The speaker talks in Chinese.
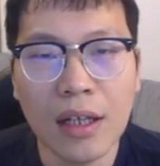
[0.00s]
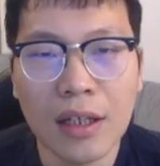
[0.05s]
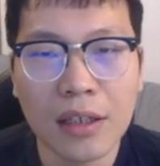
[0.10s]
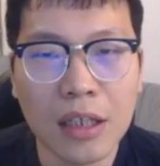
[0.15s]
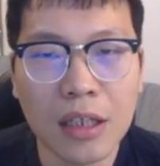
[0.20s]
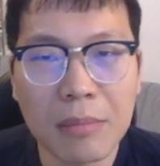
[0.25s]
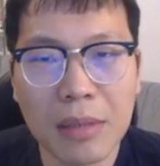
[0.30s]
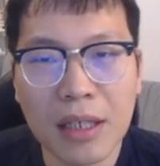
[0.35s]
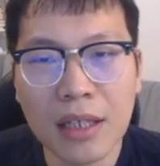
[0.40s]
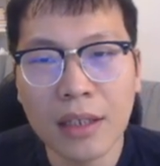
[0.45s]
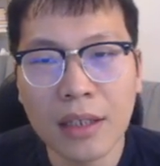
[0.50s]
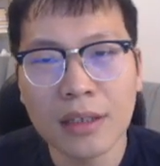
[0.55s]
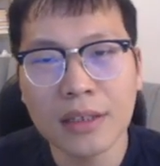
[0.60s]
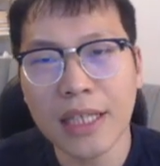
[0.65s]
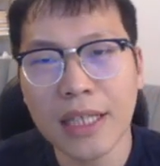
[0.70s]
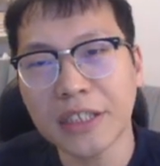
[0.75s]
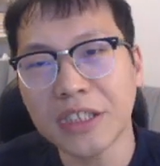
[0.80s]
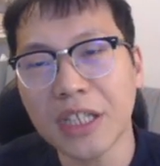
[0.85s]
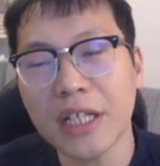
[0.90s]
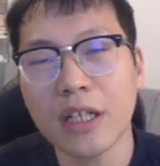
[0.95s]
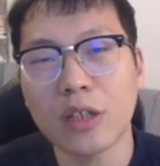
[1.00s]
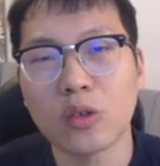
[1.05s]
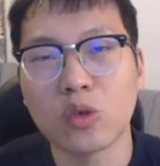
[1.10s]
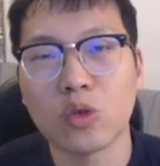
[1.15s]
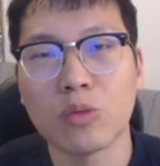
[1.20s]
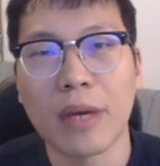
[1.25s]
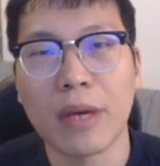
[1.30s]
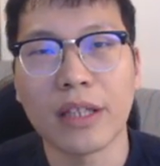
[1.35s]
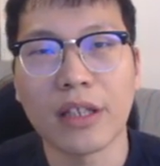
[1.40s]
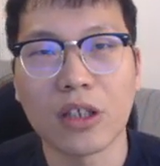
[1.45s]
那么，在这个
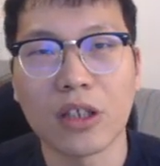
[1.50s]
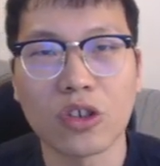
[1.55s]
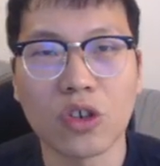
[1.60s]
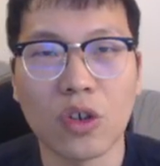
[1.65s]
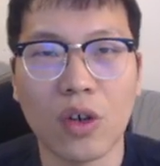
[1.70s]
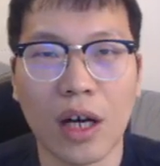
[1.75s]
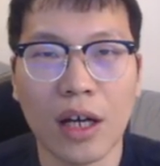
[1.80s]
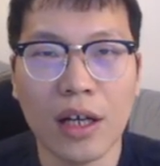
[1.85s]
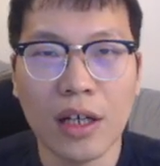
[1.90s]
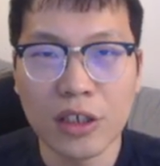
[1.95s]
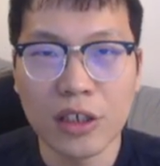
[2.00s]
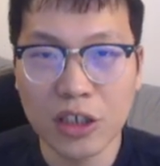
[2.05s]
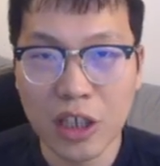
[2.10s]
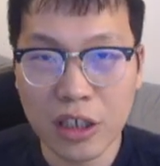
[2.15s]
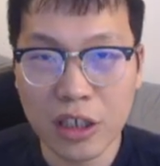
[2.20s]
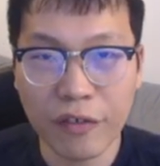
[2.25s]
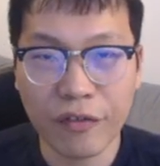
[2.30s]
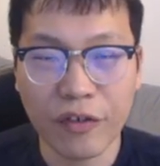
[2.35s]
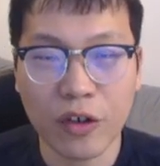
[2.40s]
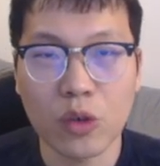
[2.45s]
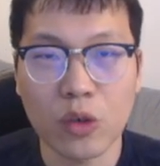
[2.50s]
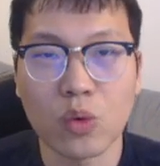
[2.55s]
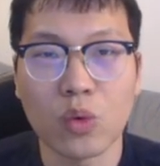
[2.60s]
局面当中啊，Jennifer